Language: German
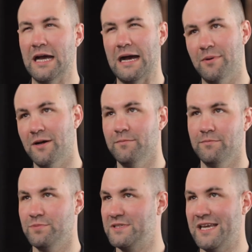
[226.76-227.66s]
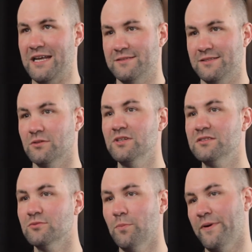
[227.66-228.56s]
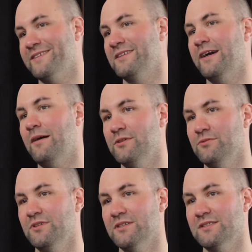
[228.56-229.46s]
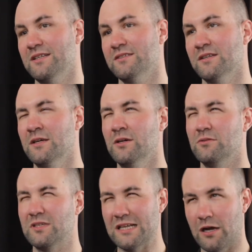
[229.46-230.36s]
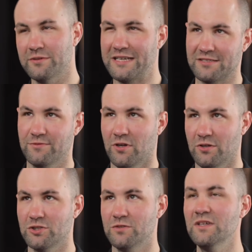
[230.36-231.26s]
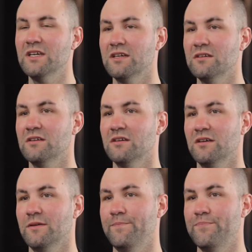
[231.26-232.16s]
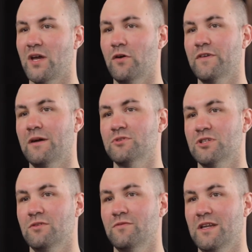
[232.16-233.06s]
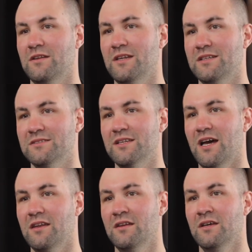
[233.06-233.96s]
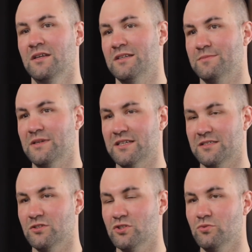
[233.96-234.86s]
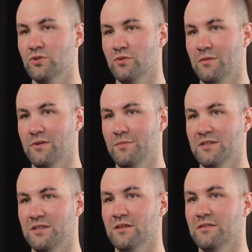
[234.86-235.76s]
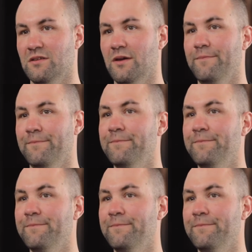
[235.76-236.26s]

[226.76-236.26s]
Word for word: aber bisher hat sich noch nicht so praktikabel durchgesetzt und ich glaube, das wird auch eine schwierige ähm, Aufgabenstellung werden in den nächsten Jahren, dass man das ins Studio implementiert. Ja.